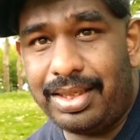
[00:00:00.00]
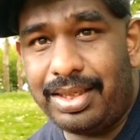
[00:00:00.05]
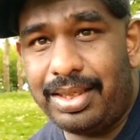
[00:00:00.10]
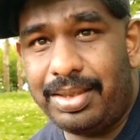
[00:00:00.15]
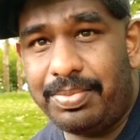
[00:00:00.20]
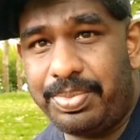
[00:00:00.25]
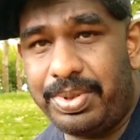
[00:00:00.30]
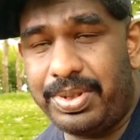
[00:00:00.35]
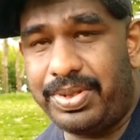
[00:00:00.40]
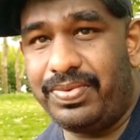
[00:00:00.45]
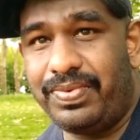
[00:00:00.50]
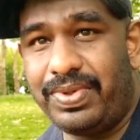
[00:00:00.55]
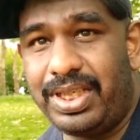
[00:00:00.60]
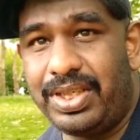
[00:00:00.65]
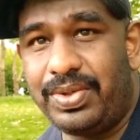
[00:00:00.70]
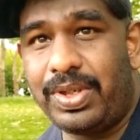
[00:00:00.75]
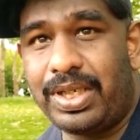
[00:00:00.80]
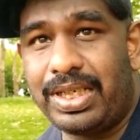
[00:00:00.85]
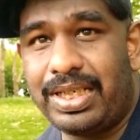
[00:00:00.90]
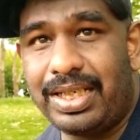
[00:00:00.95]
இப்போ
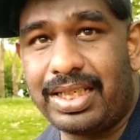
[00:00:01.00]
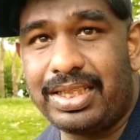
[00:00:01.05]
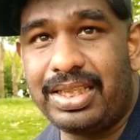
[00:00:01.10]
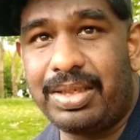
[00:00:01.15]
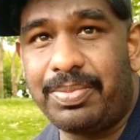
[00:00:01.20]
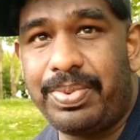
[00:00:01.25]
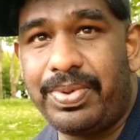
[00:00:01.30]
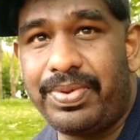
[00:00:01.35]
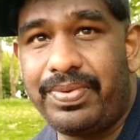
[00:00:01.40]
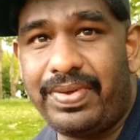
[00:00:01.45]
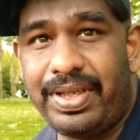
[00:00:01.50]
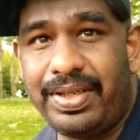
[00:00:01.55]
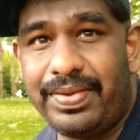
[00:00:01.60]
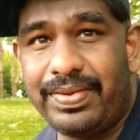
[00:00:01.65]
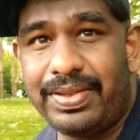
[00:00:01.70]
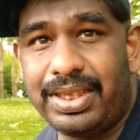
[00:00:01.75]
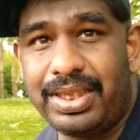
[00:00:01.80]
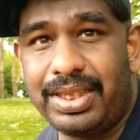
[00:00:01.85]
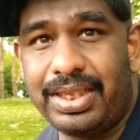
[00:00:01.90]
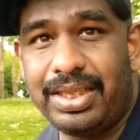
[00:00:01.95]
வேர்ல்டு வார் நடந்தப்போவே
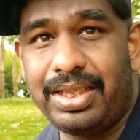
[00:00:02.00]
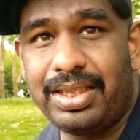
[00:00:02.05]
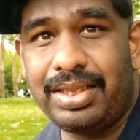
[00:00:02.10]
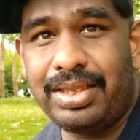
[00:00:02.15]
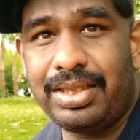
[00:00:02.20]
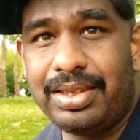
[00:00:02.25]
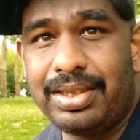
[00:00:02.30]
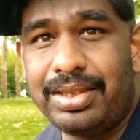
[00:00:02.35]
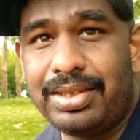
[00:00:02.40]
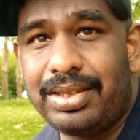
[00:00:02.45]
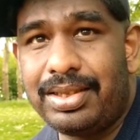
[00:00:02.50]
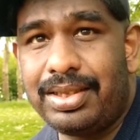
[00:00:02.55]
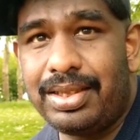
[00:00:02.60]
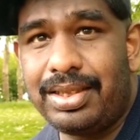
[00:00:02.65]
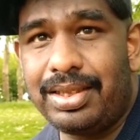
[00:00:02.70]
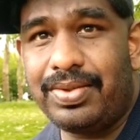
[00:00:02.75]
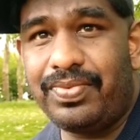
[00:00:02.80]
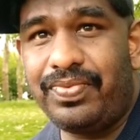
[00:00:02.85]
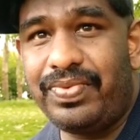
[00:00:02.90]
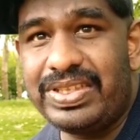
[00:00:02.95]
வந்து
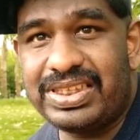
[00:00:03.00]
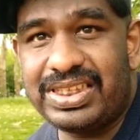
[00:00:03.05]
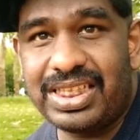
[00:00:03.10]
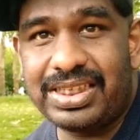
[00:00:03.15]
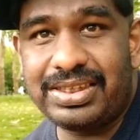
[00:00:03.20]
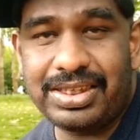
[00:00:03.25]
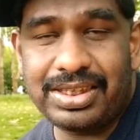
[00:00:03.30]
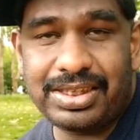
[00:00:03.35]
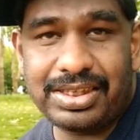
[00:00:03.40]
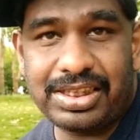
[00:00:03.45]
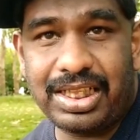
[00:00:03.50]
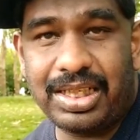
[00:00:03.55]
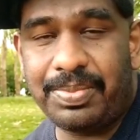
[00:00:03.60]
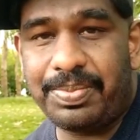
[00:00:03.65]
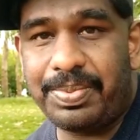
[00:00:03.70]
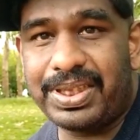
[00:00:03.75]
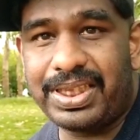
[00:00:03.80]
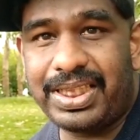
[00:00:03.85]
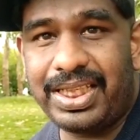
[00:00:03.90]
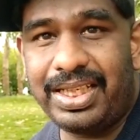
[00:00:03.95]
வின்சென்ட் சர்ச்சில்
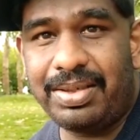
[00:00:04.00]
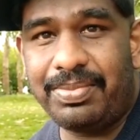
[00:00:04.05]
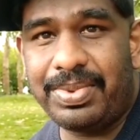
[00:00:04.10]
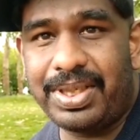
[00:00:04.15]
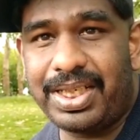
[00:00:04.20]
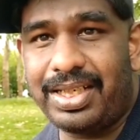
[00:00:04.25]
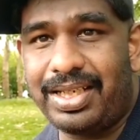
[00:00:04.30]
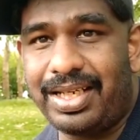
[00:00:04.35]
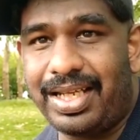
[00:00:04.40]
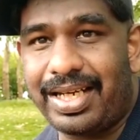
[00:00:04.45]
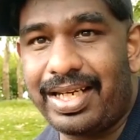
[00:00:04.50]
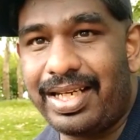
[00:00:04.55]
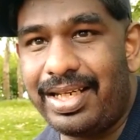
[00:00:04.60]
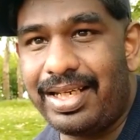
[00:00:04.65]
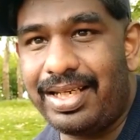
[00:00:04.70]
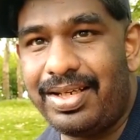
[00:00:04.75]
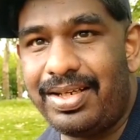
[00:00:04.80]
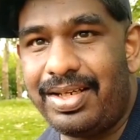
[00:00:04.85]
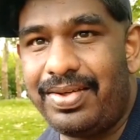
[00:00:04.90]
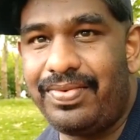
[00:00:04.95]
பற்றி நமக்கு நிறைய
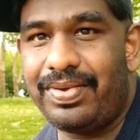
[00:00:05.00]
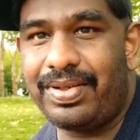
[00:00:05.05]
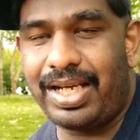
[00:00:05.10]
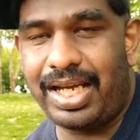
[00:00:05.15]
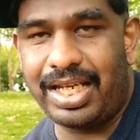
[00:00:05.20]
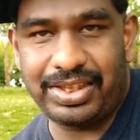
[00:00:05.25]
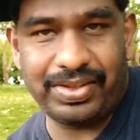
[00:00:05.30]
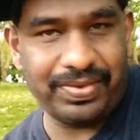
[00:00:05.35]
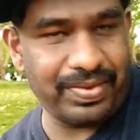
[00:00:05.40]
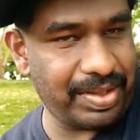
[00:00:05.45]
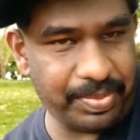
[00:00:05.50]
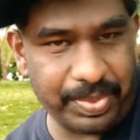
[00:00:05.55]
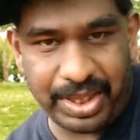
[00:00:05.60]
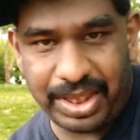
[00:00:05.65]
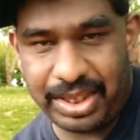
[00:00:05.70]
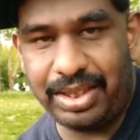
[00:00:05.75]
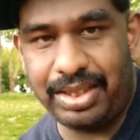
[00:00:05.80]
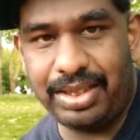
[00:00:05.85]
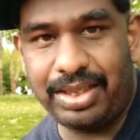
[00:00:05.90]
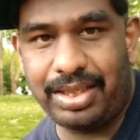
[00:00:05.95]
கருத்து
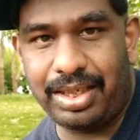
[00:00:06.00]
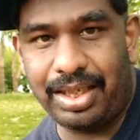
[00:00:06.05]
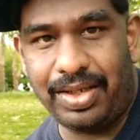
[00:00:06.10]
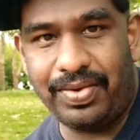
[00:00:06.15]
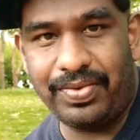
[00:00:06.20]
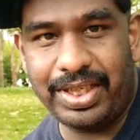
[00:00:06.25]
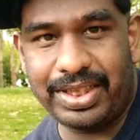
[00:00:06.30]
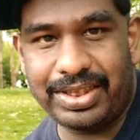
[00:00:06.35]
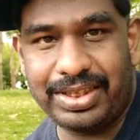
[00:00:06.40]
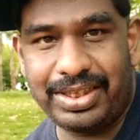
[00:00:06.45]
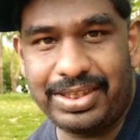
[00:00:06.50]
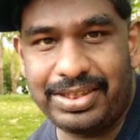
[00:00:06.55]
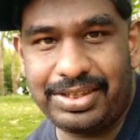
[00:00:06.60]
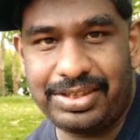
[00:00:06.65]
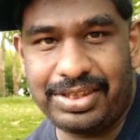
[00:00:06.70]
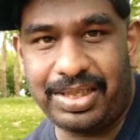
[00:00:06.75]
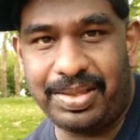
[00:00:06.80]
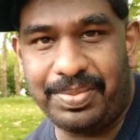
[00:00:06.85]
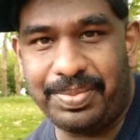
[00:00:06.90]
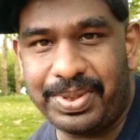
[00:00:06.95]
வேறுபாடுகள் இருக்கலாம் அவர் எடுத்த
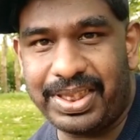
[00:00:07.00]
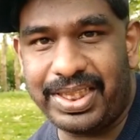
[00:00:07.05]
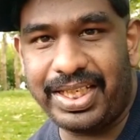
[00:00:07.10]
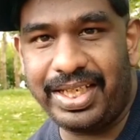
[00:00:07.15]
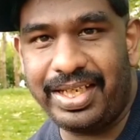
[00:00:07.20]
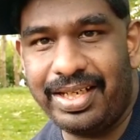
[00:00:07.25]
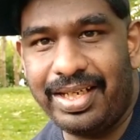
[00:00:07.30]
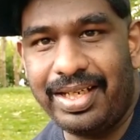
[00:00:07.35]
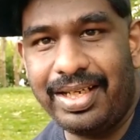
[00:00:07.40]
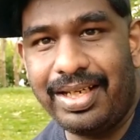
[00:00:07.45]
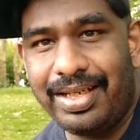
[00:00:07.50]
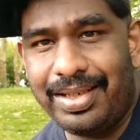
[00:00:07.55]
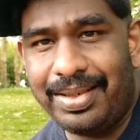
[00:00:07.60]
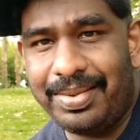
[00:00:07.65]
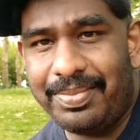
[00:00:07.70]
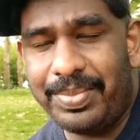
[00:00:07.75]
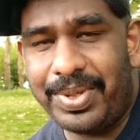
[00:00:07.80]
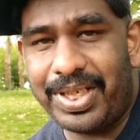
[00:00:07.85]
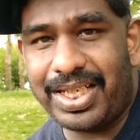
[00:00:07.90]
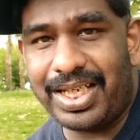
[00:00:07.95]
டெசிஷனை பற்றி
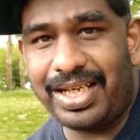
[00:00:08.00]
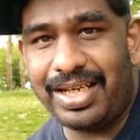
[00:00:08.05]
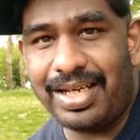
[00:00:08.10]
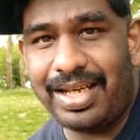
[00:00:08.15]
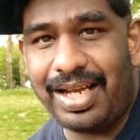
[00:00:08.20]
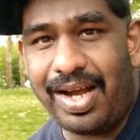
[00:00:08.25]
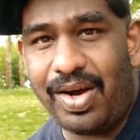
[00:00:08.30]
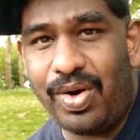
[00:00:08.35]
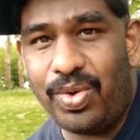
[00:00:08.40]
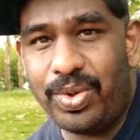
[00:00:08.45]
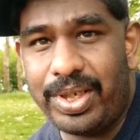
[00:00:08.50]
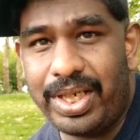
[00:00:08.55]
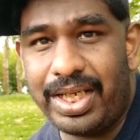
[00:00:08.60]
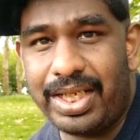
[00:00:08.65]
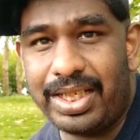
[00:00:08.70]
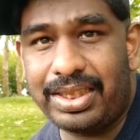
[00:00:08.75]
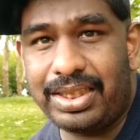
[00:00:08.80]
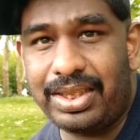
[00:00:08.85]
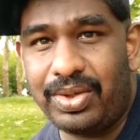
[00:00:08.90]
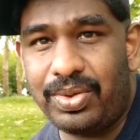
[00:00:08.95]
பட் ஆனால் அவர்
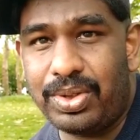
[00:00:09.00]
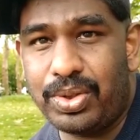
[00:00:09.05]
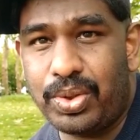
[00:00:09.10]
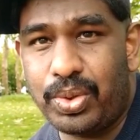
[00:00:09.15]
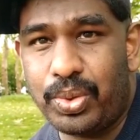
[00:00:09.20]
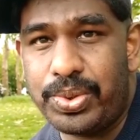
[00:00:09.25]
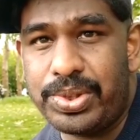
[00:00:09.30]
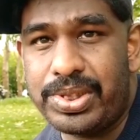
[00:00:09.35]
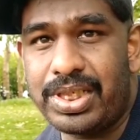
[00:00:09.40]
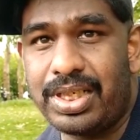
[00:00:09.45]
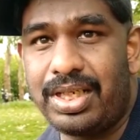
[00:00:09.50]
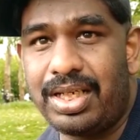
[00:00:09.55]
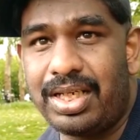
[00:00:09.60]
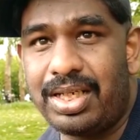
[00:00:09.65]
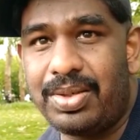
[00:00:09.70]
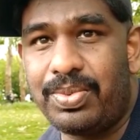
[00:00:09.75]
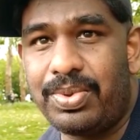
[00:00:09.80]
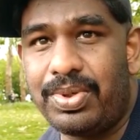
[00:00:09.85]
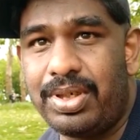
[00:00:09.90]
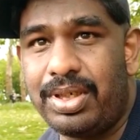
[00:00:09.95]
எடுத்த ஒரு
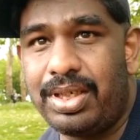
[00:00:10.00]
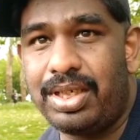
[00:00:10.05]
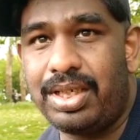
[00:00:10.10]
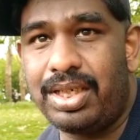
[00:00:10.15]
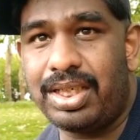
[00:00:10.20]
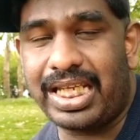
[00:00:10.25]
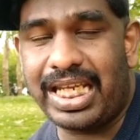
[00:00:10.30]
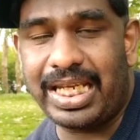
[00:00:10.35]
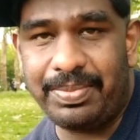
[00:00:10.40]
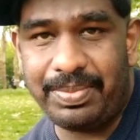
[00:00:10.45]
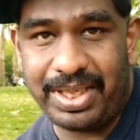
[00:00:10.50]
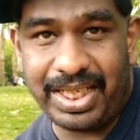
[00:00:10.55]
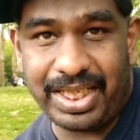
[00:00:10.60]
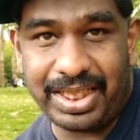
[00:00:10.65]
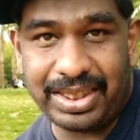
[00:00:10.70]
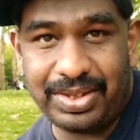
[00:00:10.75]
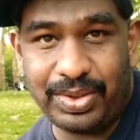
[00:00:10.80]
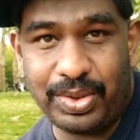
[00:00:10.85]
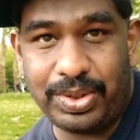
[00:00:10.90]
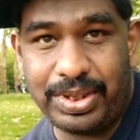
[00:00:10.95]
குரூஷியலான டைமில்
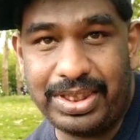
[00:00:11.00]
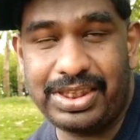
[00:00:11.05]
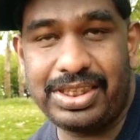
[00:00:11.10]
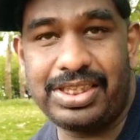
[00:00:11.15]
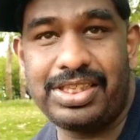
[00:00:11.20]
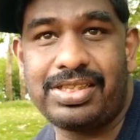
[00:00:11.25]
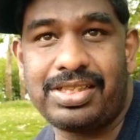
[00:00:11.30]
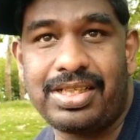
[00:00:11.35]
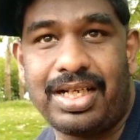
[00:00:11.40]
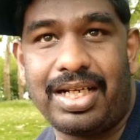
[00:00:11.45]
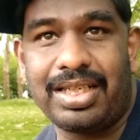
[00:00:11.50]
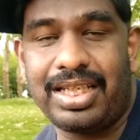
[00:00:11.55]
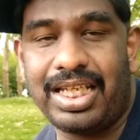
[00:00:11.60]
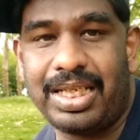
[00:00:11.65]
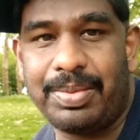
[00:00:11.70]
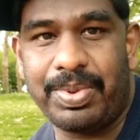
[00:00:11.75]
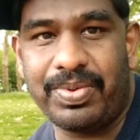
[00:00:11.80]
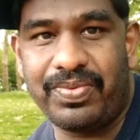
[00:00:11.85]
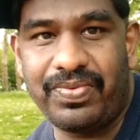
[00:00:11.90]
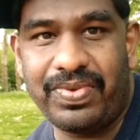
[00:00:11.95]
எடுத்த ஒரு டெசிஷனால்
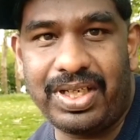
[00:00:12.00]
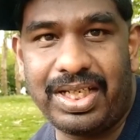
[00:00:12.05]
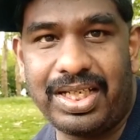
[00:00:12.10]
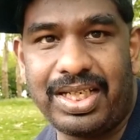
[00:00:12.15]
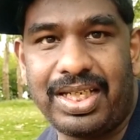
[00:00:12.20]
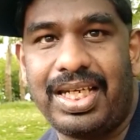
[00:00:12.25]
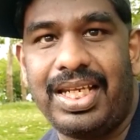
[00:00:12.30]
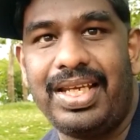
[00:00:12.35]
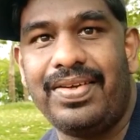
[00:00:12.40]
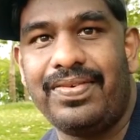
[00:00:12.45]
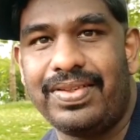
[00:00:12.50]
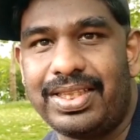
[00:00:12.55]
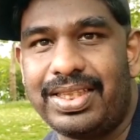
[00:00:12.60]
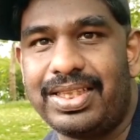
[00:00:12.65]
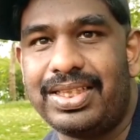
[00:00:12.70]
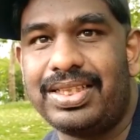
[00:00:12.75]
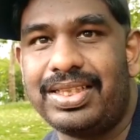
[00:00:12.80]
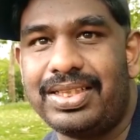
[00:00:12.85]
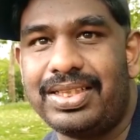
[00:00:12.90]
தான் இப்போ வேர்ல்டுலே வந்து